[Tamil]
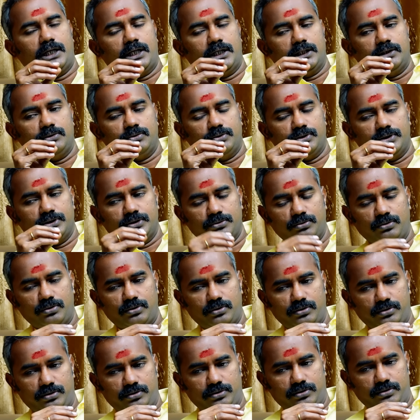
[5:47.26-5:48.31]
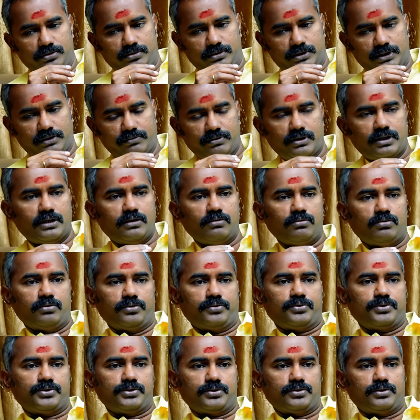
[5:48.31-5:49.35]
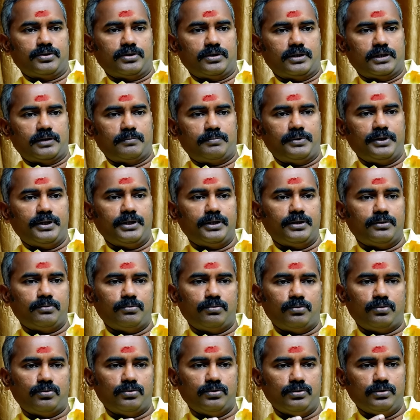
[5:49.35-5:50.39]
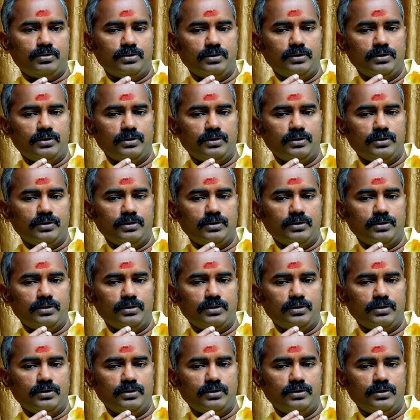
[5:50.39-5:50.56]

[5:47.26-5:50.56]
அது வந்து ஒரு தவறான ஒரு விஷயம் அப்படிங்கிற ஒரு